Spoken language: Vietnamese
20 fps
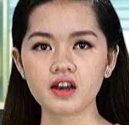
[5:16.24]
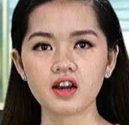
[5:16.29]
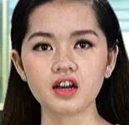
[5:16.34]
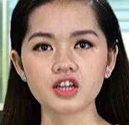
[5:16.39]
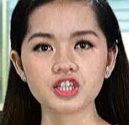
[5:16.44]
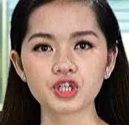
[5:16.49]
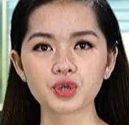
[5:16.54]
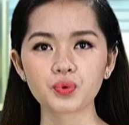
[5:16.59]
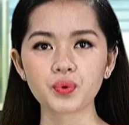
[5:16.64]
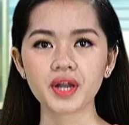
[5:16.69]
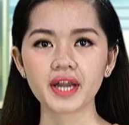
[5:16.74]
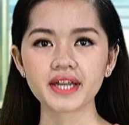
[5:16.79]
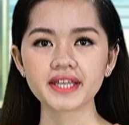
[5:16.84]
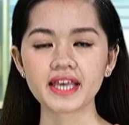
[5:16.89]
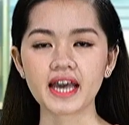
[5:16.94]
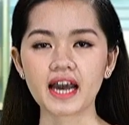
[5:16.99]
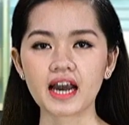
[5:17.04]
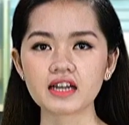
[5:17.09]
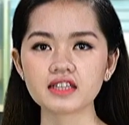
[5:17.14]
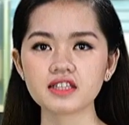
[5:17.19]
Thưa quý khán
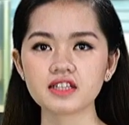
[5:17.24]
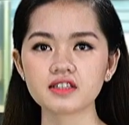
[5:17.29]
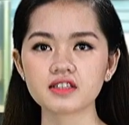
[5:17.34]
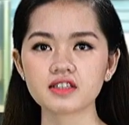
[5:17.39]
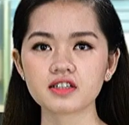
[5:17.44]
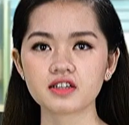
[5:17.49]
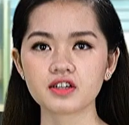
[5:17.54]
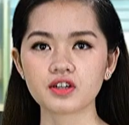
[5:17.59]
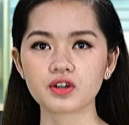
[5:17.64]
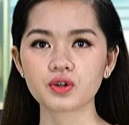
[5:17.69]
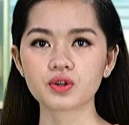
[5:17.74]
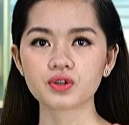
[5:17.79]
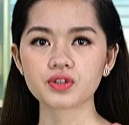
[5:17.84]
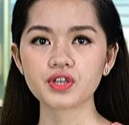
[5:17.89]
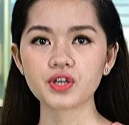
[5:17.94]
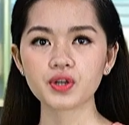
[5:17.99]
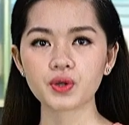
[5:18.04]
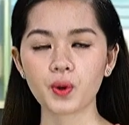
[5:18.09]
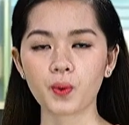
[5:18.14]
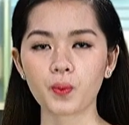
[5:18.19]
giả, tin từ Chi
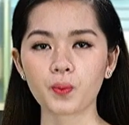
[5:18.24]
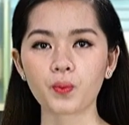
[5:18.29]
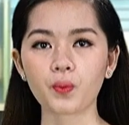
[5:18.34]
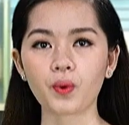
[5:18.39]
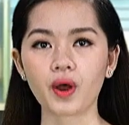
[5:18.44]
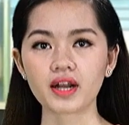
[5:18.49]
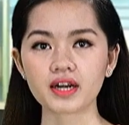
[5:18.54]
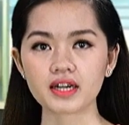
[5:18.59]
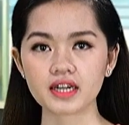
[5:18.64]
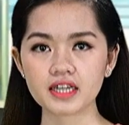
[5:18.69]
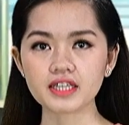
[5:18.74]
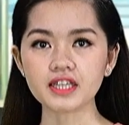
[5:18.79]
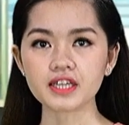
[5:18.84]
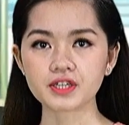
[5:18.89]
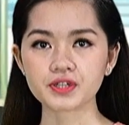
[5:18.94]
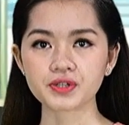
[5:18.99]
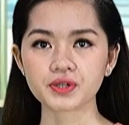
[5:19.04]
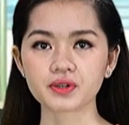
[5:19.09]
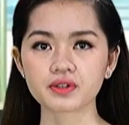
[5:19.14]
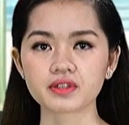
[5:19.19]
cục Quản lý thị
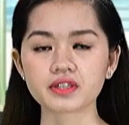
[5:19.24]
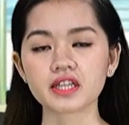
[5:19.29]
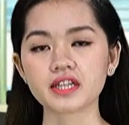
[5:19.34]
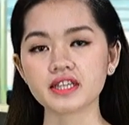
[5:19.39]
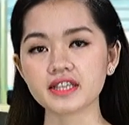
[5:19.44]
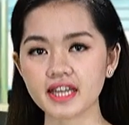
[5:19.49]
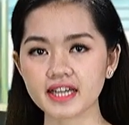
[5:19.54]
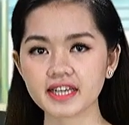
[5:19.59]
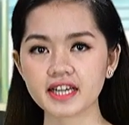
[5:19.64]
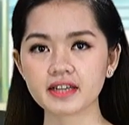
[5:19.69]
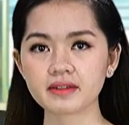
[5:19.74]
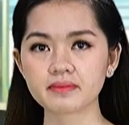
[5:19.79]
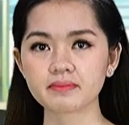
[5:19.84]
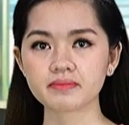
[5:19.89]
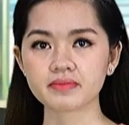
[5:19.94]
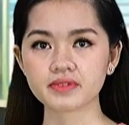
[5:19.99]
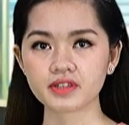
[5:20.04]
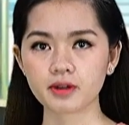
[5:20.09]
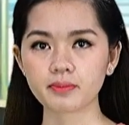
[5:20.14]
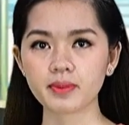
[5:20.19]
trường tỉnh Tây Ninh
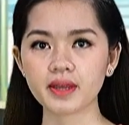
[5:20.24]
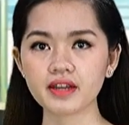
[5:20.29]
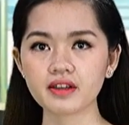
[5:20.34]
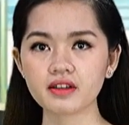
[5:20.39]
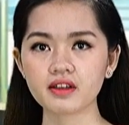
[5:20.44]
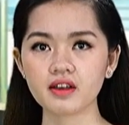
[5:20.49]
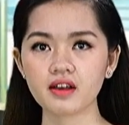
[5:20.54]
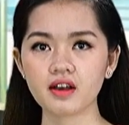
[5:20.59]
cho biết,